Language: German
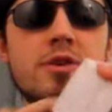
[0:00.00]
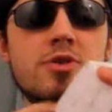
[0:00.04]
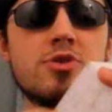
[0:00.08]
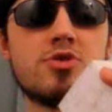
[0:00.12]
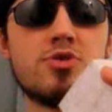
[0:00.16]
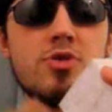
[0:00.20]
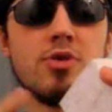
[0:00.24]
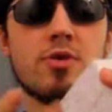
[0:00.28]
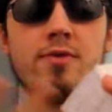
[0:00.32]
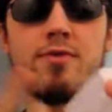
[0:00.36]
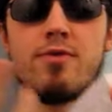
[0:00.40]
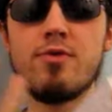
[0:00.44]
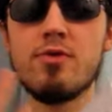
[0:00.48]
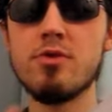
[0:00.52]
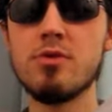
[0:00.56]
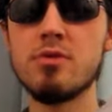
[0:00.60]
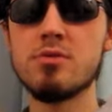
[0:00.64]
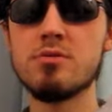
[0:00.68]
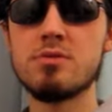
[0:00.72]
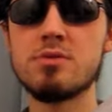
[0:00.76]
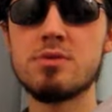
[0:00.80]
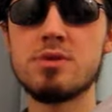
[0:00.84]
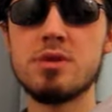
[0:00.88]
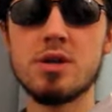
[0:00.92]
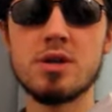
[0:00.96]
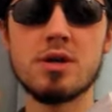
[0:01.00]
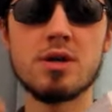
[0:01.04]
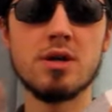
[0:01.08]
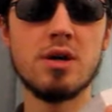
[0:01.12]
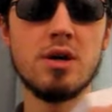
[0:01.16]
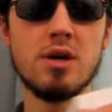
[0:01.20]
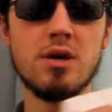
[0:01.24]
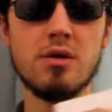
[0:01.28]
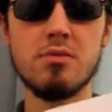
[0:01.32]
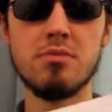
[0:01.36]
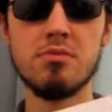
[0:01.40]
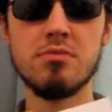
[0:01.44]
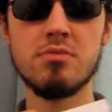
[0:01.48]
hm, Stück für
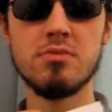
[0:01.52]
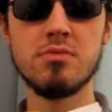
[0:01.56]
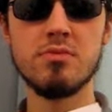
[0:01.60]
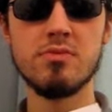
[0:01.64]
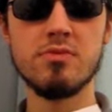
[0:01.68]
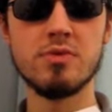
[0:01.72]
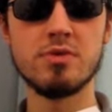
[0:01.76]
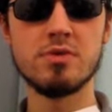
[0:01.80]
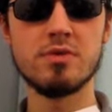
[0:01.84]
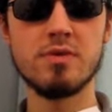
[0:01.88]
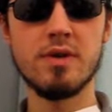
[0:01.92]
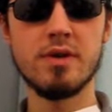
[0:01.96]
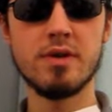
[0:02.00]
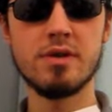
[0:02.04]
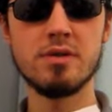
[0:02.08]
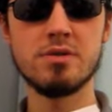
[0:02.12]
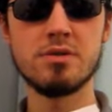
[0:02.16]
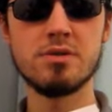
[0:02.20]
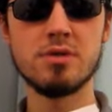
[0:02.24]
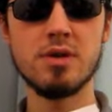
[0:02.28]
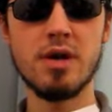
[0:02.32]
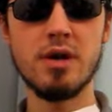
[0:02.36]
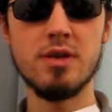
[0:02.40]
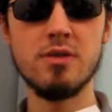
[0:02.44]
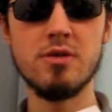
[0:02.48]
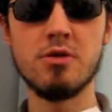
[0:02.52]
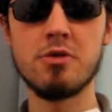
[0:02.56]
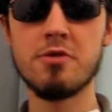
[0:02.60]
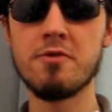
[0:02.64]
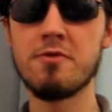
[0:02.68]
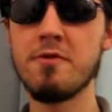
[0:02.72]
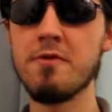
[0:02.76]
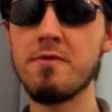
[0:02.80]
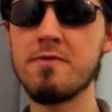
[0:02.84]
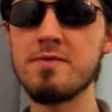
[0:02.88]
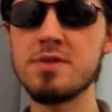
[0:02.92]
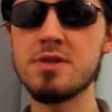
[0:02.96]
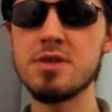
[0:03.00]
circa, was war das,
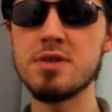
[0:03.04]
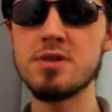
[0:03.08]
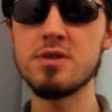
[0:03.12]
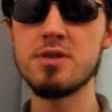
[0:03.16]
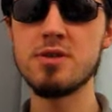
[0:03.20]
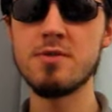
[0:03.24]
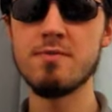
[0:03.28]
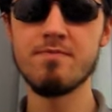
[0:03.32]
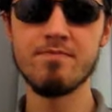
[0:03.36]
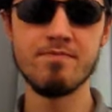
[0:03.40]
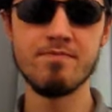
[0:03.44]
1,50